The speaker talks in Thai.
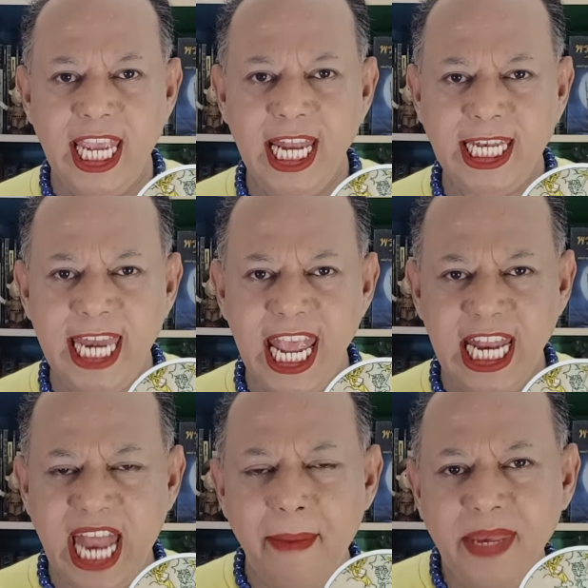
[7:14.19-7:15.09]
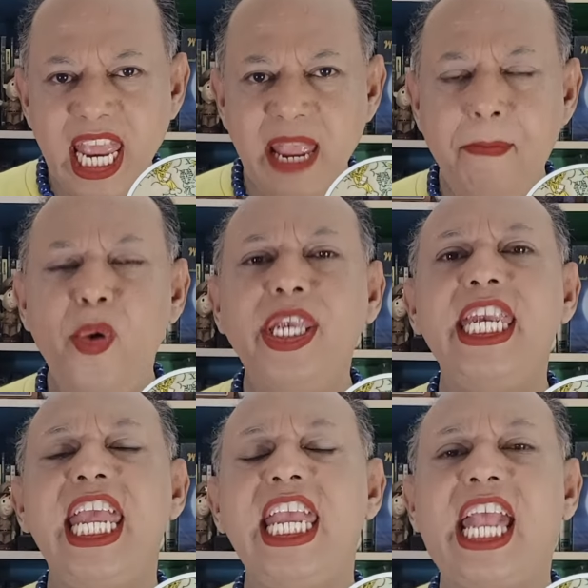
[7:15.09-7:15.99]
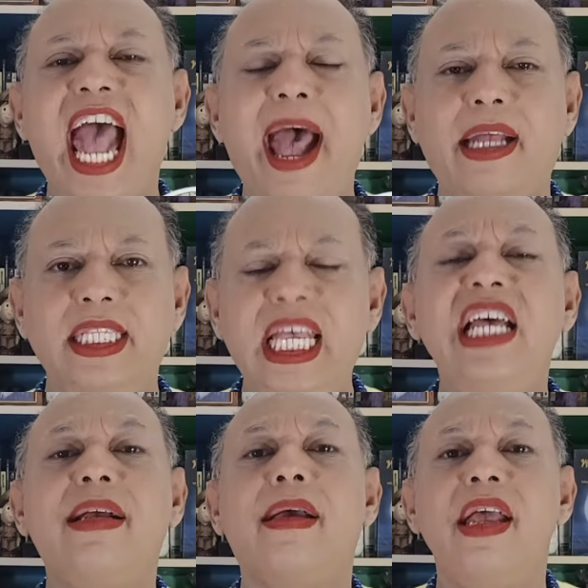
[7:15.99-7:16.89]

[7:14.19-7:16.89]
คิดดีทำดีพูดดีค่ะ ซึ่ง